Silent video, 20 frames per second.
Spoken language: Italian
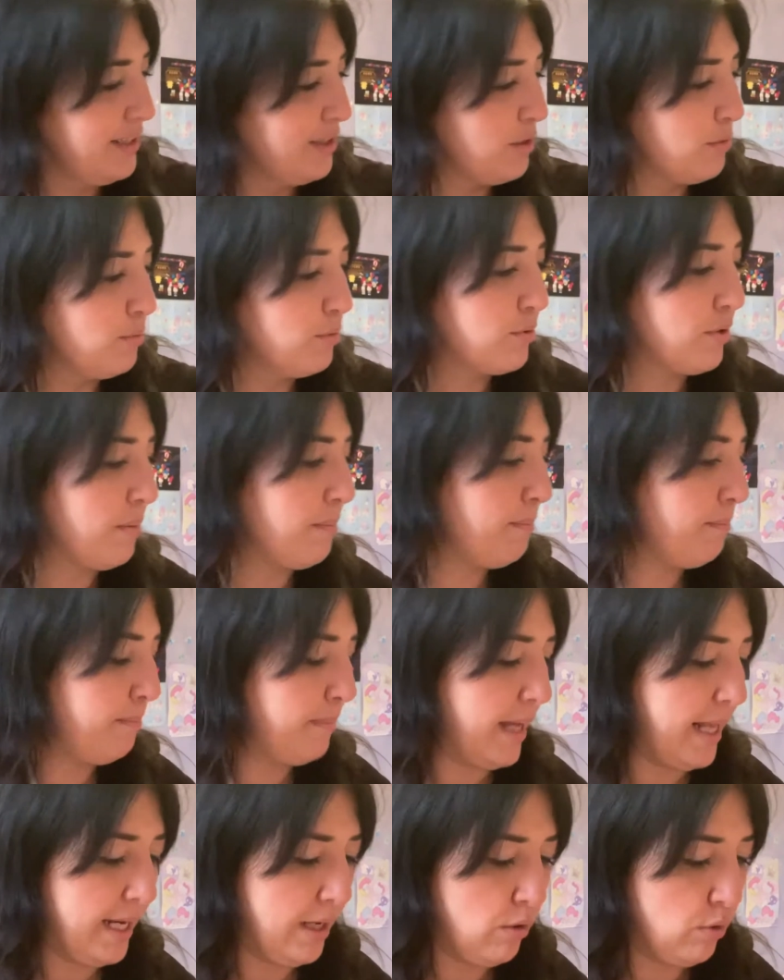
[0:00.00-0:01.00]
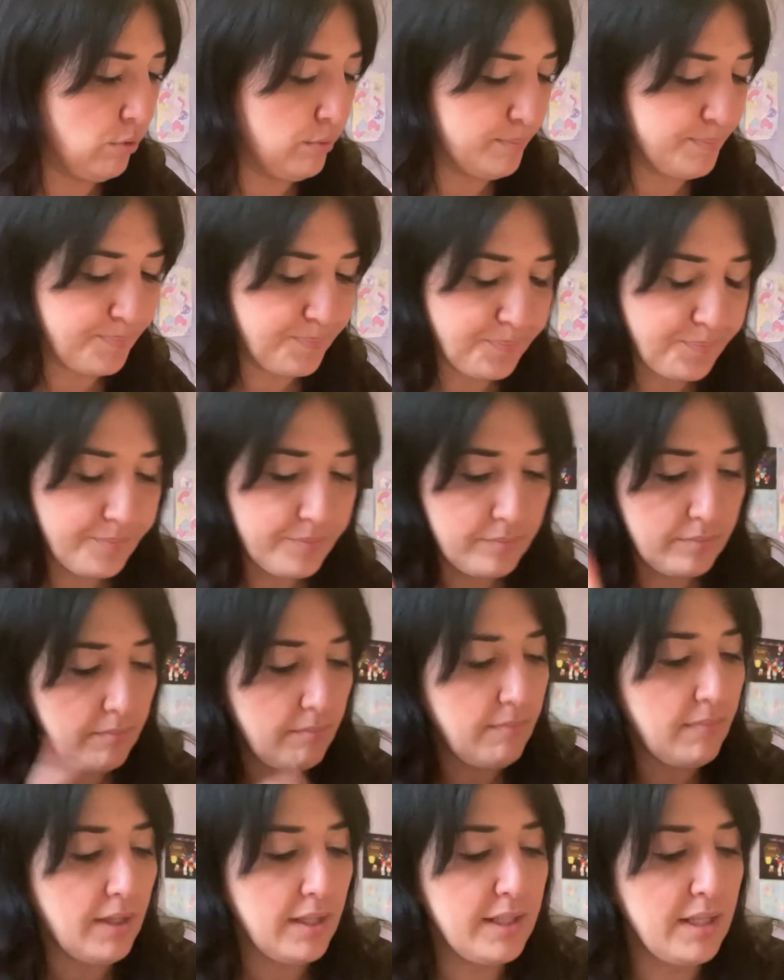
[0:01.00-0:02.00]
Comunque, bello.
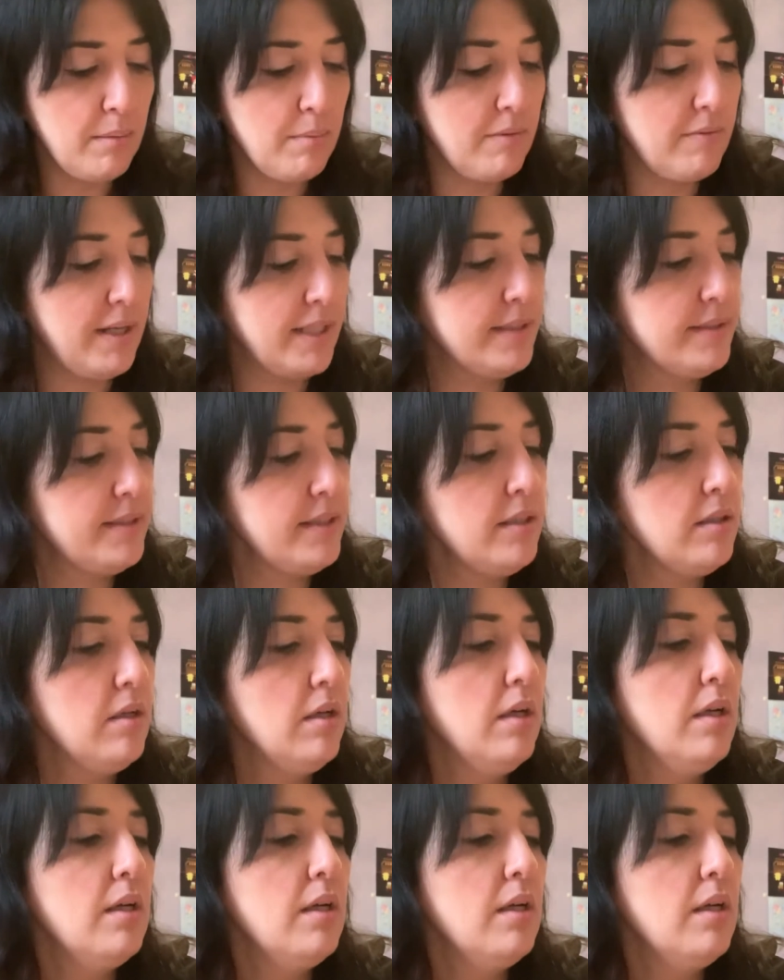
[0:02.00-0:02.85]
Andiamo avanti.